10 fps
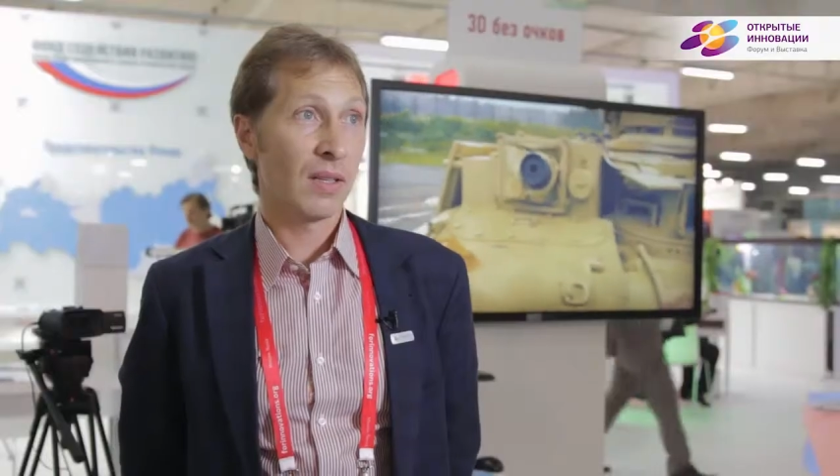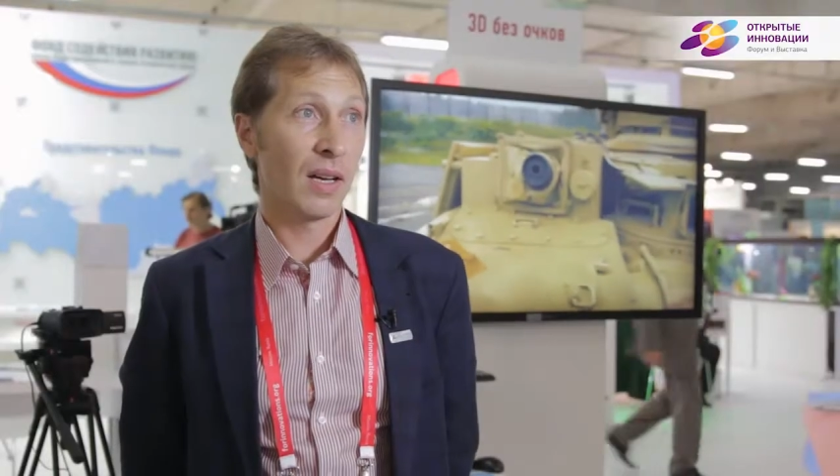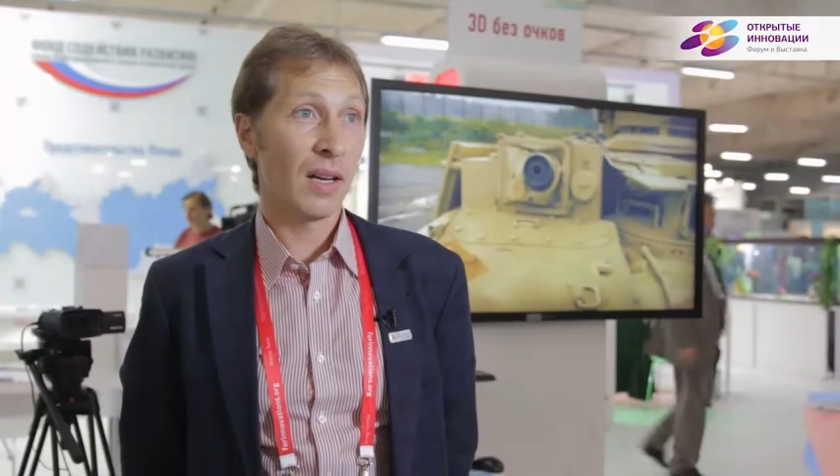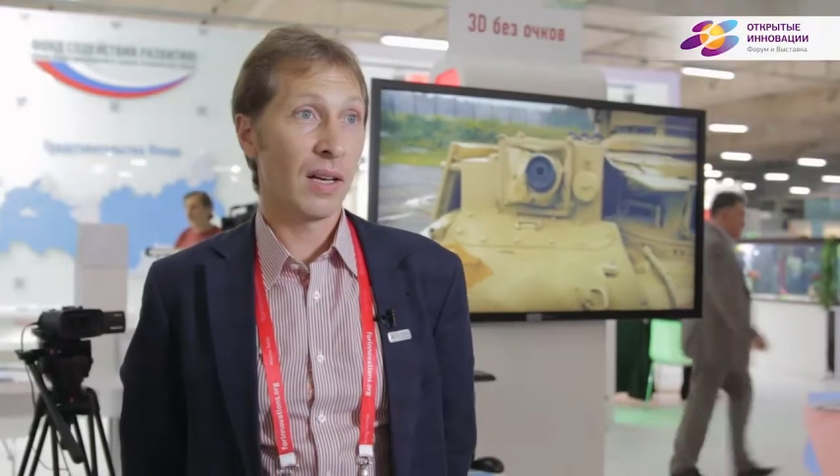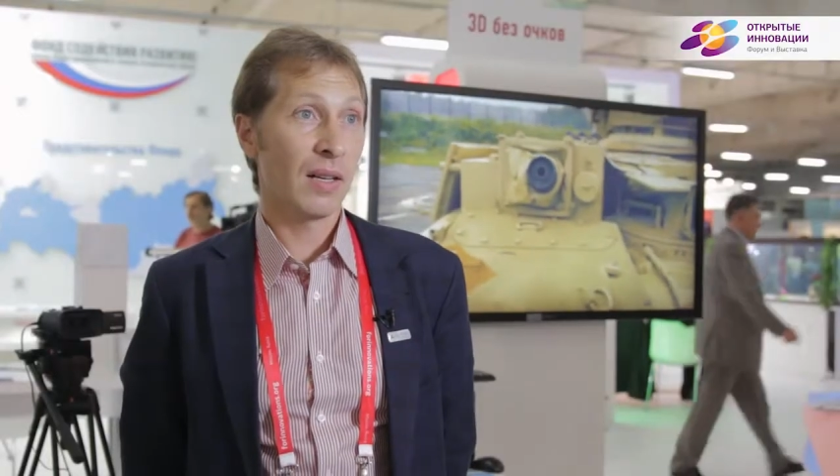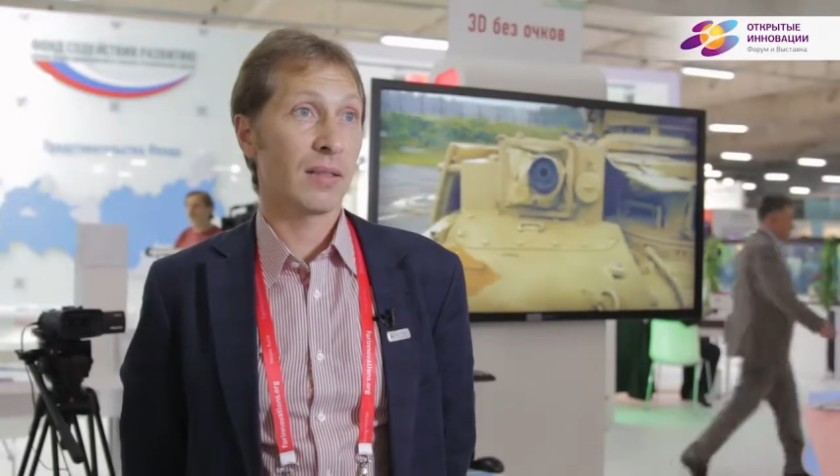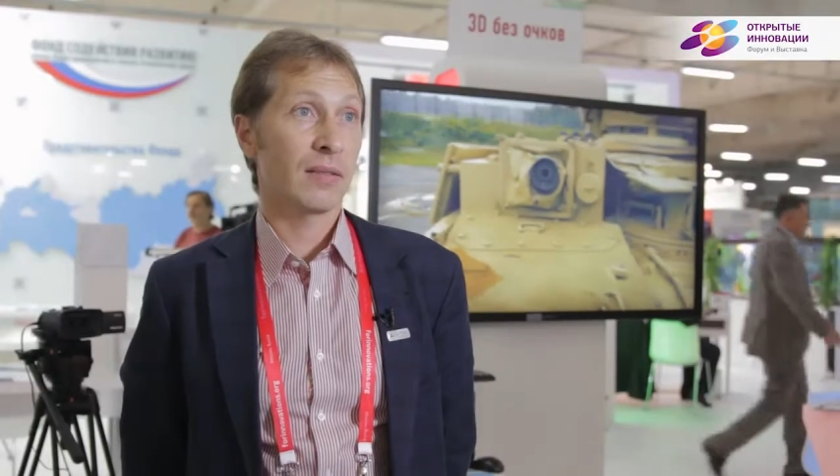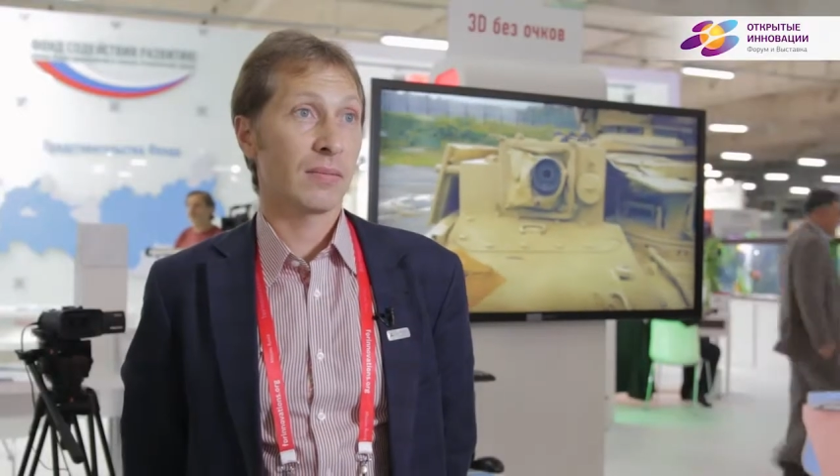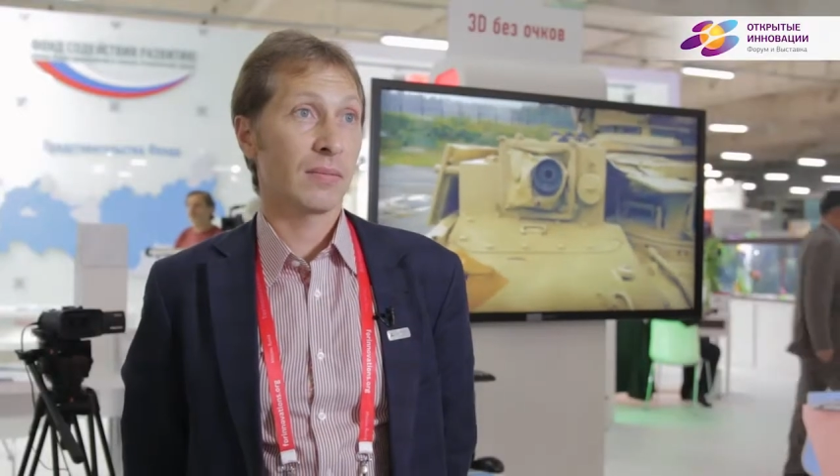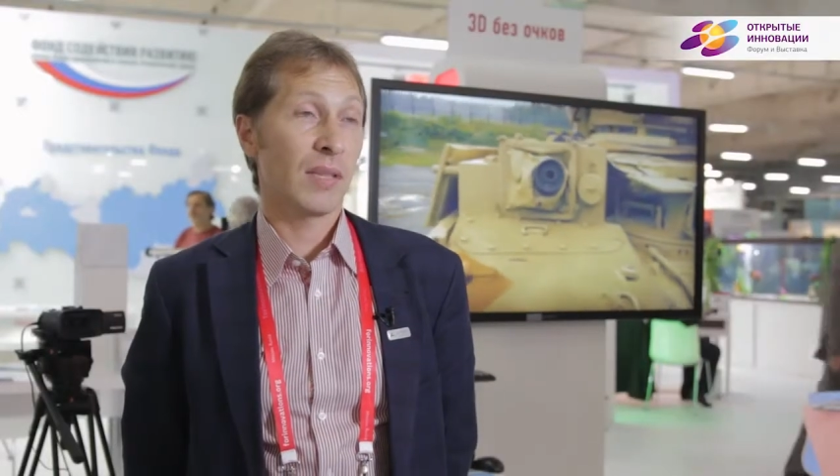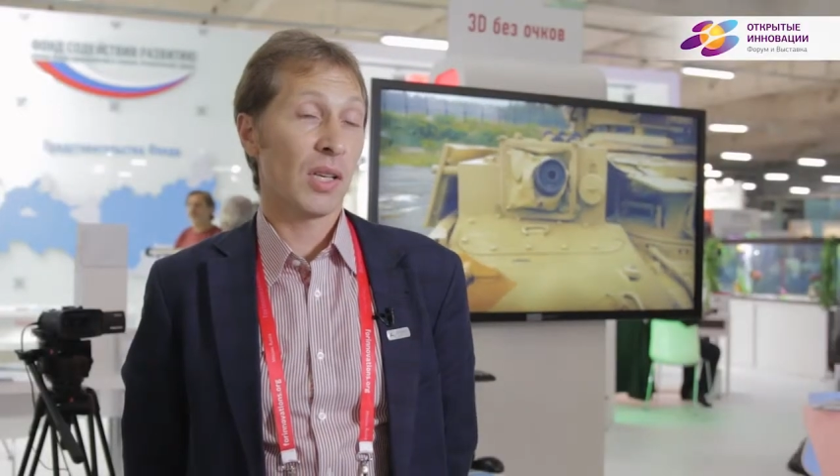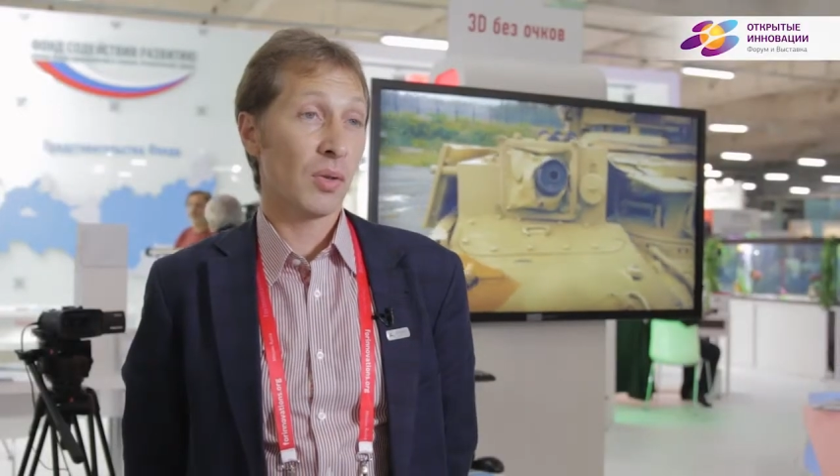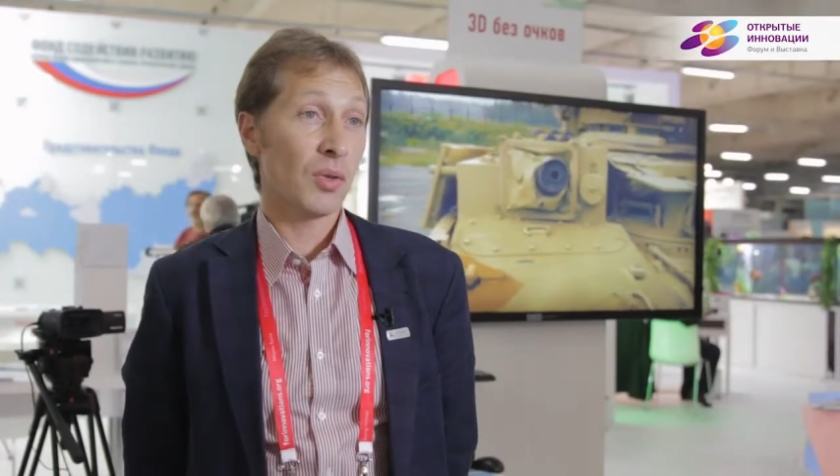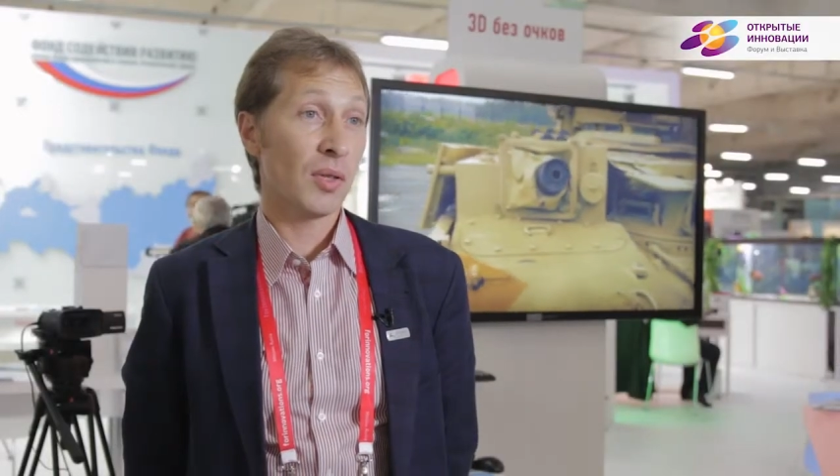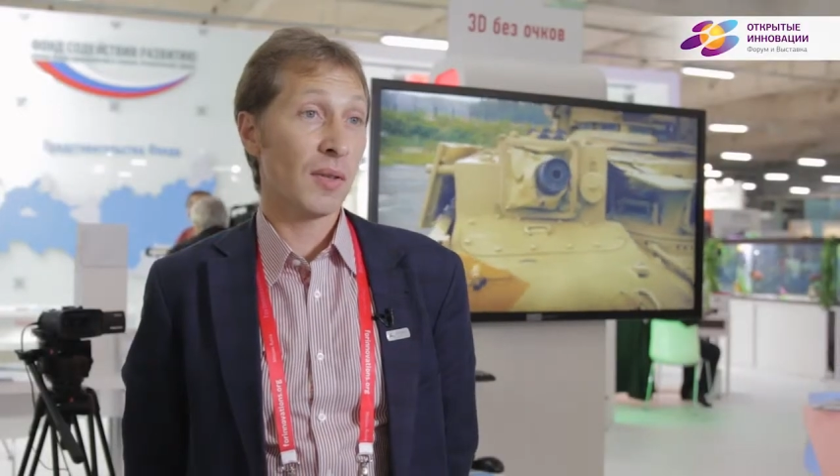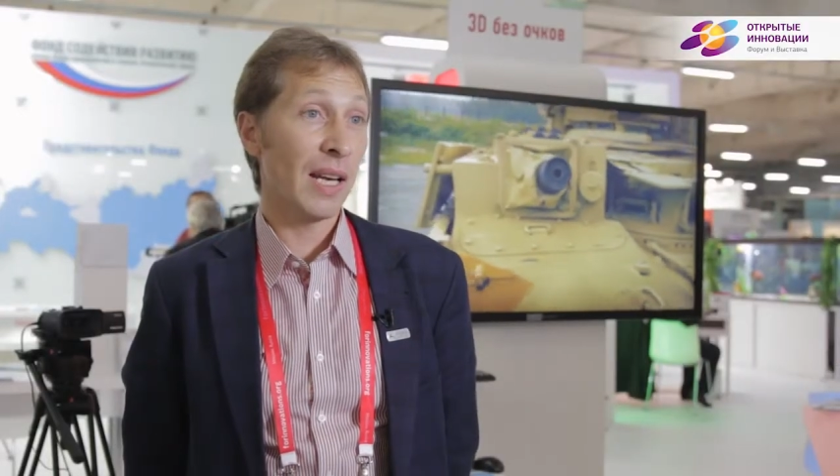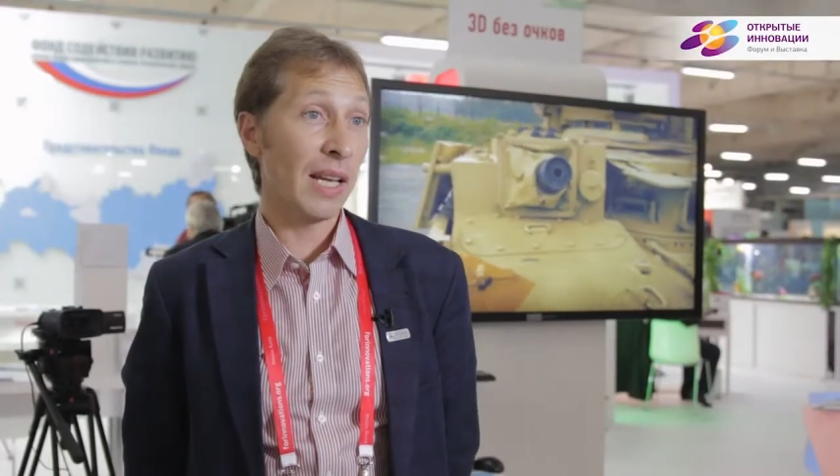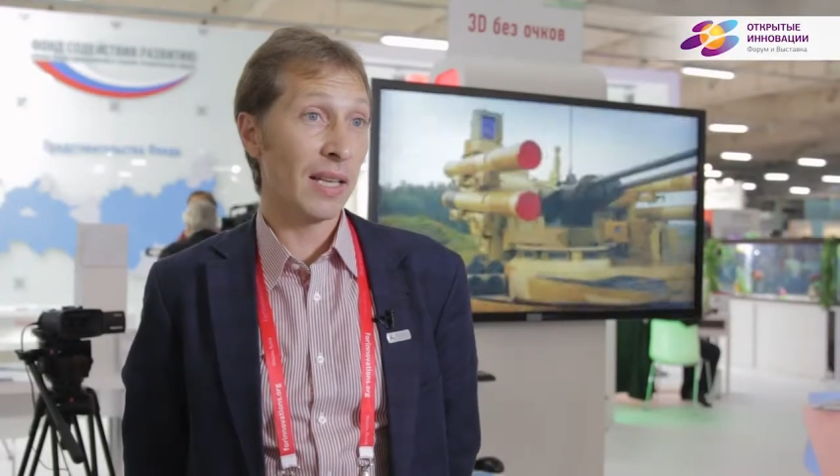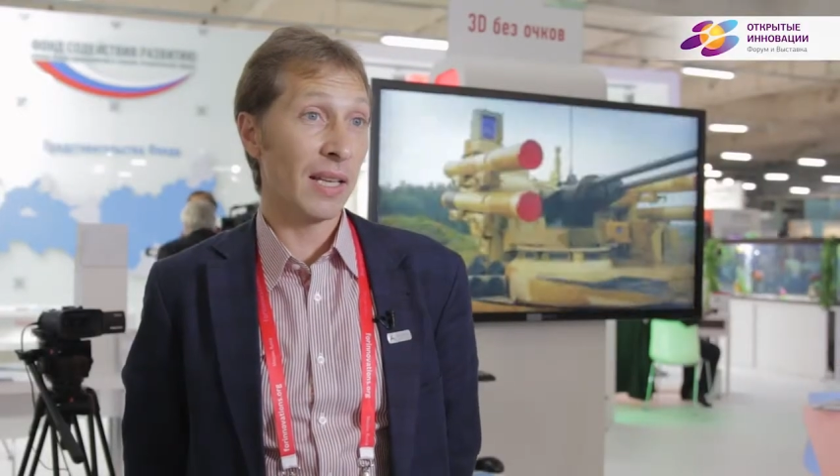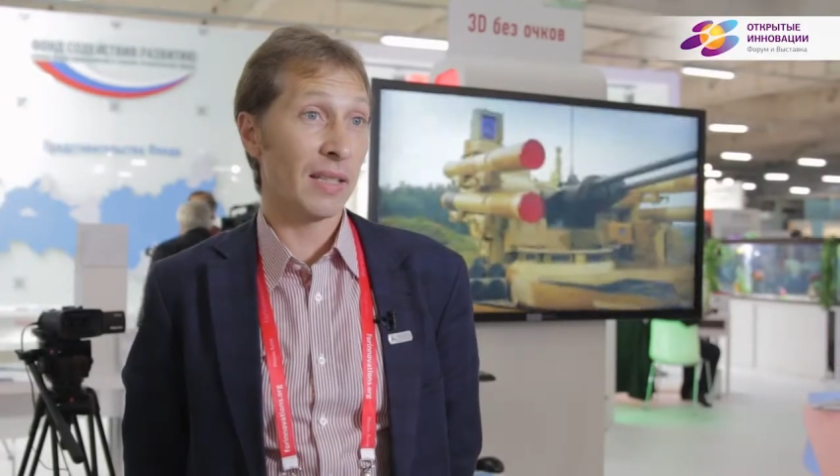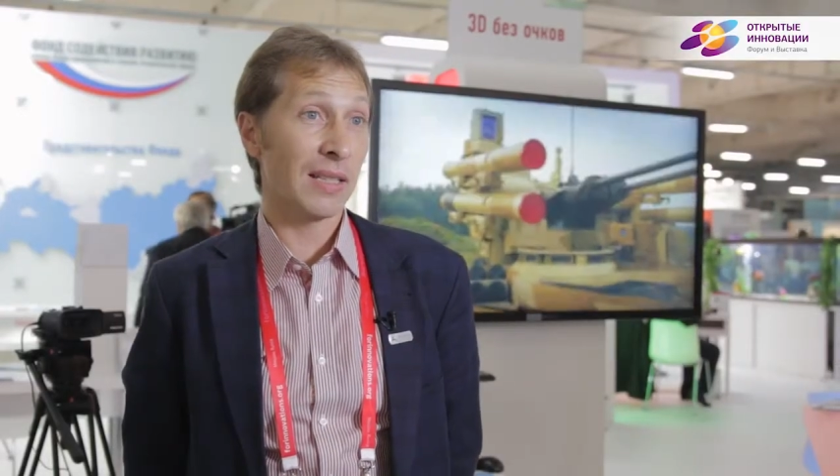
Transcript: для осуществления